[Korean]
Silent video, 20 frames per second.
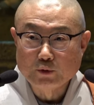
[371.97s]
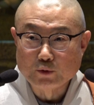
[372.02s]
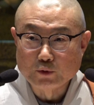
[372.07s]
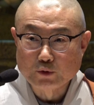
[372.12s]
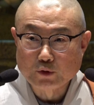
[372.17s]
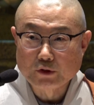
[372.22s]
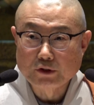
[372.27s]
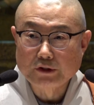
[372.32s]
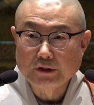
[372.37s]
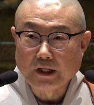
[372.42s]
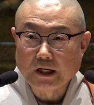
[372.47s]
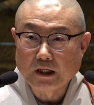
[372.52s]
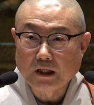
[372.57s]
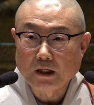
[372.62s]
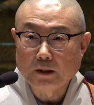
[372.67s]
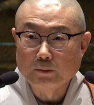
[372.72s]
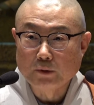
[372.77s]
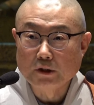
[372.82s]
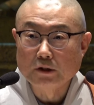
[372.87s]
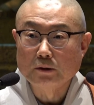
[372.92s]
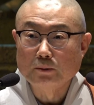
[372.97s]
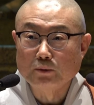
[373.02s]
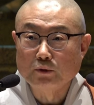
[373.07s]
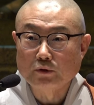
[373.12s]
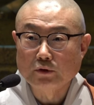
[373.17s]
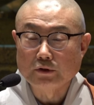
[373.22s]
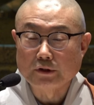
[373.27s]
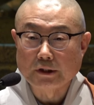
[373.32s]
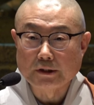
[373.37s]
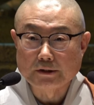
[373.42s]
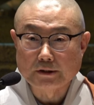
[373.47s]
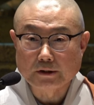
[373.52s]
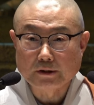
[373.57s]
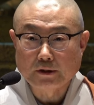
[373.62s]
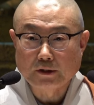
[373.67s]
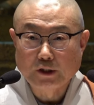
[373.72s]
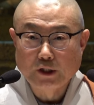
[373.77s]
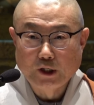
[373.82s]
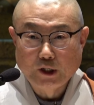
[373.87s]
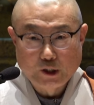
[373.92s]
후손인 내가 먹음으로
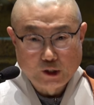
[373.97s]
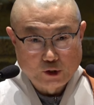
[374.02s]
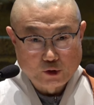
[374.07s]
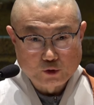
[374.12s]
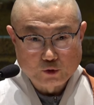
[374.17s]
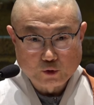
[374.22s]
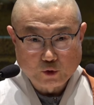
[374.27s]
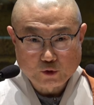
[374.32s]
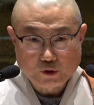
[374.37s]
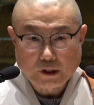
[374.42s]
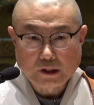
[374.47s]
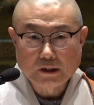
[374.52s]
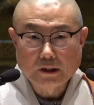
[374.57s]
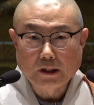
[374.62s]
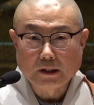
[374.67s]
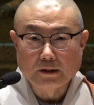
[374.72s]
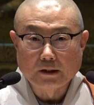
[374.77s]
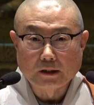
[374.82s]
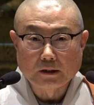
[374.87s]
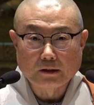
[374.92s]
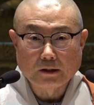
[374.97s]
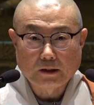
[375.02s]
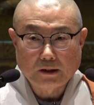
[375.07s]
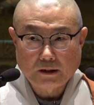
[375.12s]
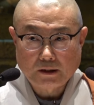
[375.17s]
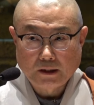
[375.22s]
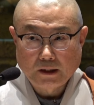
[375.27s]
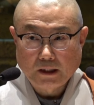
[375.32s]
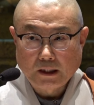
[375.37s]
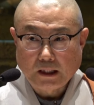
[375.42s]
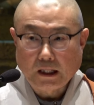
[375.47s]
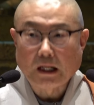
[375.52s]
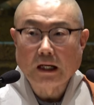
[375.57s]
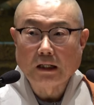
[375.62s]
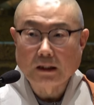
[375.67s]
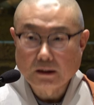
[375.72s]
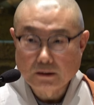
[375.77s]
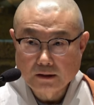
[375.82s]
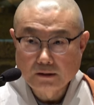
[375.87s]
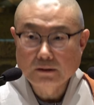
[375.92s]
인해서 조상과 내가
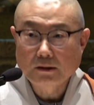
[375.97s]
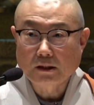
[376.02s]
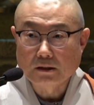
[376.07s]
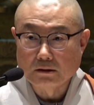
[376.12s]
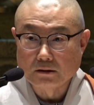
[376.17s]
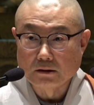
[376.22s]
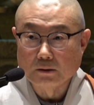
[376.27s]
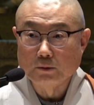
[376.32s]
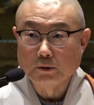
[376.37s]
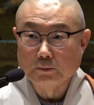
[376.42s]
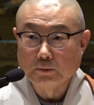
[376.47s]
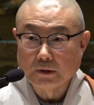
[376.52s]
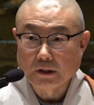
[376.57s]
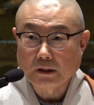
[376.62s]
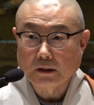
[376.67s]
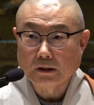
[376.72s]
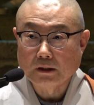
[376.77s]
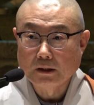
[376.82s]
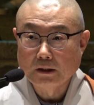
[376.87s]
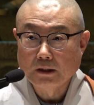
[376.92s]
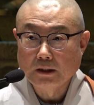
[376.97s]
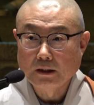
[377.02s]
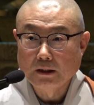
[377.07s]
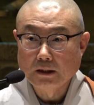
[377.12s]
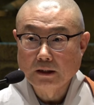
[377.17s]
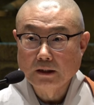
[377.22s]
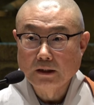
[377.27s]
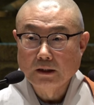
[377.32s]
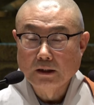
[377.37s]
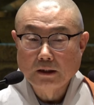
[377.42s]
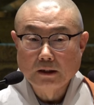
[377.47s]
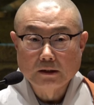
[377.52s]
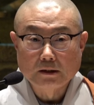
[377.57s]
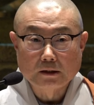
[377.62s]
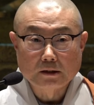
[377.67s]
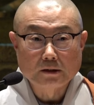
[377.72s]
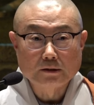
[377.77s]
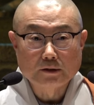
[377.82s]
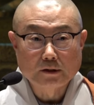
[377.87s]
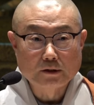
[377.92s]
하나 된다는 의미입니다.
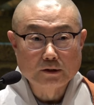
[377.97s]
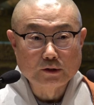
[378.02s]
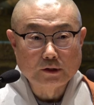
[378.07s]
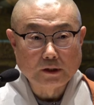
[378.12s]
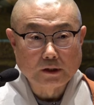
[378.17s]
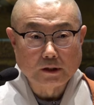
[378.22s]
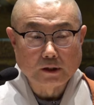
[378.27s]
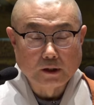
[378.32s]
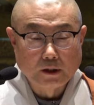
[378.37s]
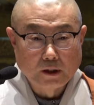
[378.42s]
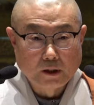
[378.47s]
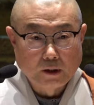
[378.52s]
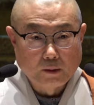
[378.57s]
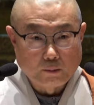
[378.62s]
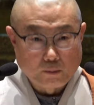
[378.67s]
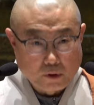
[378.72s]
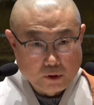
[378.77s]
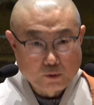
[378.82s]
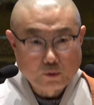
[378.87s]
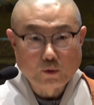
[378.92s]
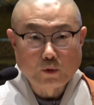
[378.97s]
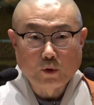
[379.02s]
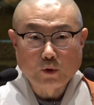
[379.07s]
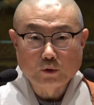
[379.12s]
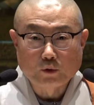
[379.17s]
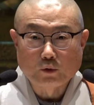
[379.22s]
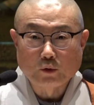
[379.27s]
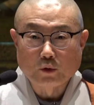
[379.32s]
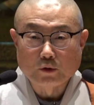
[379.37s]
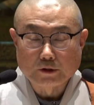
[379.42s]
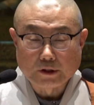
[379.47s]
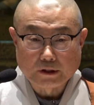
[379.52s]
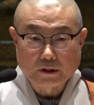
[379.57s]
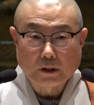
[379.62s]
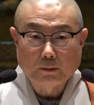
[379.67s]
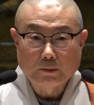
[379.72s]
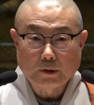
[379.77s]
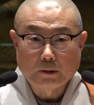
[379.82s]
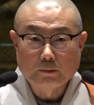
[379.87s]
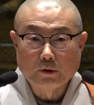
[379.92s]
그래서 이제 먹고 또
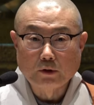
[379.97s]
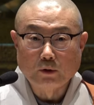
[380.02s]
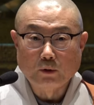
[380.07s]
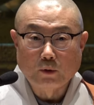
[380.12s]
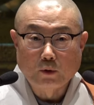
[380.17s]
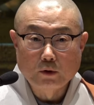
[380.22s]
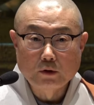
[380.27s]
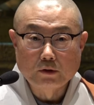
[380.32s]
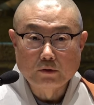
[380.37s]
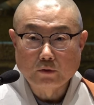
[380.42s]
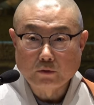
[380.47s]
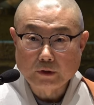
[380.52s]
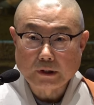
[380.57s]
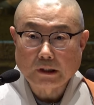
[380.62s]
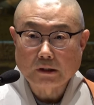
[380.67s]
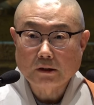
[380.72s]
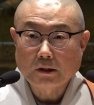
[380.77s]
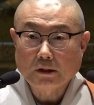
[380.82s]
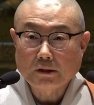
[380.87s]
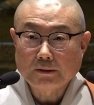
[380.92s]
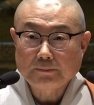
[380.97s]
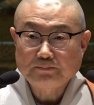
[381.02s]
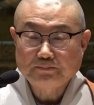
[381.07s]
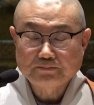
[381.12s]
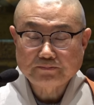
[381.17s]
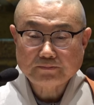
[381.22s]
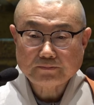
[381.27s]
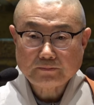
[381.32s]
제사밥을 올려놓다가